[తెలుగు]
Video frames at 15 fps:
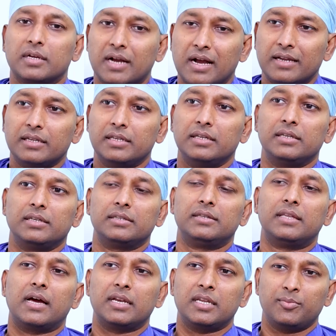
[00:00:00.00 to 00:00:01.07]
కానీ
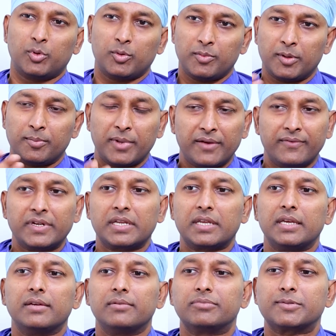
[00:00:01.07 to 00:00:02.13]
దాన్ని ఇప్పుడు మీరు
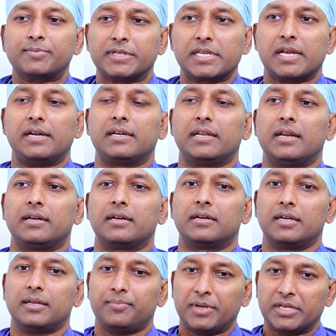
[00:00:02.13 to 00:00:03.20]
మేవెన్కి స్పెషాలిటీ
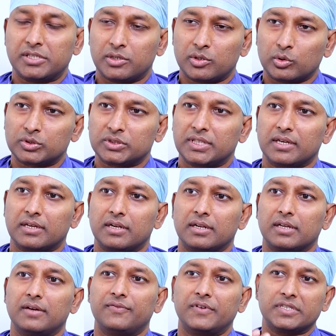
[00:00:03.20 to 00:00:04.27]
ఏంటంటే పేషెంట్ వస్తే
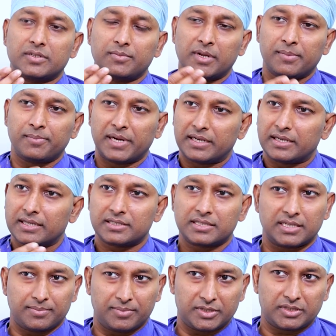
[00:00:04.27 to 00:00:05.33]
కనుక ఫస్ట్ మనం బ్లడ్ టెస్ట్
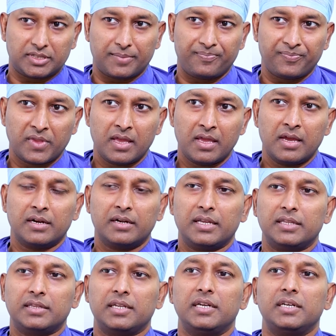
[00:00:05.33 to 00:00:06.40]
చేపిస్తాం
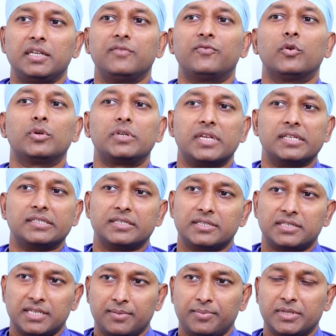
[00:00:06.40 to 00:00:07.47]
టీ త్రీ టీ ఫోర్
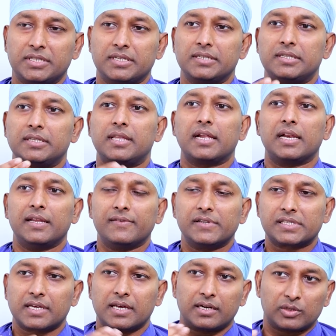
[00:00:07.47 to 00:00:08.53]
టీఎస్హెచ్ చేపించేసి దాని
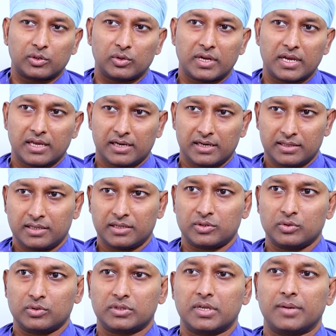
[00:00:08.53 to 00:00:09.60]
లెవెల్స్ కరెక్ట్ ఉన్నాయా లేదా
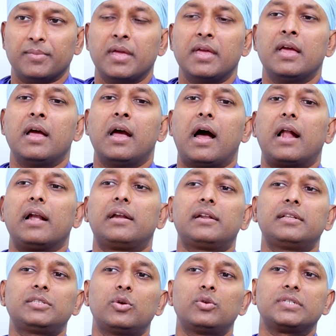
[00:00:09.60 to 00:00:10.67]
చూస్తాం
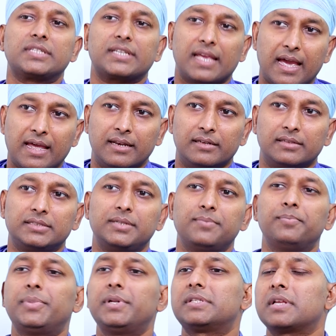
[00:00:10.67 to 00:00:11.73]
అల్ట్రాసౌండ్ స్కాన్
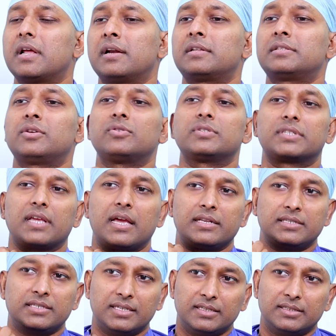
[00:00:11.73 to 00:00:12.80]
సింపుల్ అల్ట్రాసౌండ్
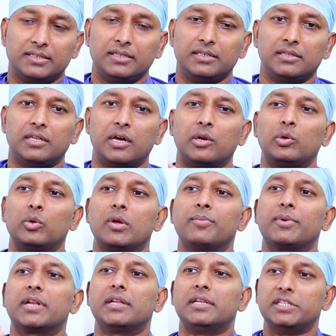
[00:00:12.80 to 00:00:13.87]
స్కాన్ చేసి దానిలో
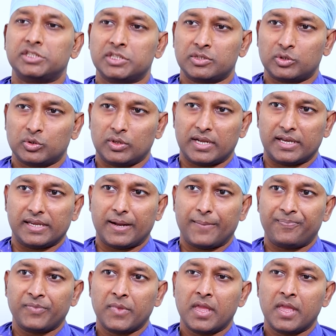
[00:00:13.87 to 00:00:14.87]
ఏమైనా లీజన్స్ ఉన్నాయా